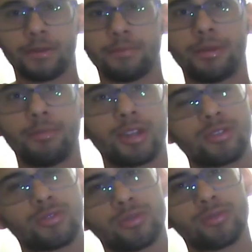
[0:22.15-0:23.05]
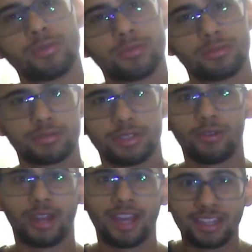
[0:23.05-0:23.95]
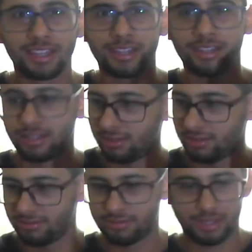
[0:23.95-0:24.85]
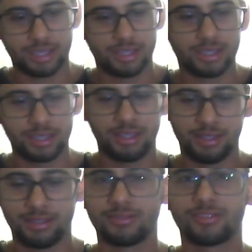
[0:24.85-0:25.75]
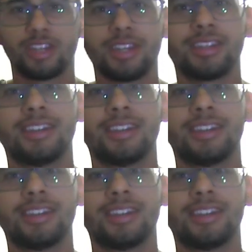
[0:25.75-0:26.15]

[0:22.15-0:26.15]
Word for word: Primeiro de tudo, dá um like aí, tá aqui, aqui, não sei.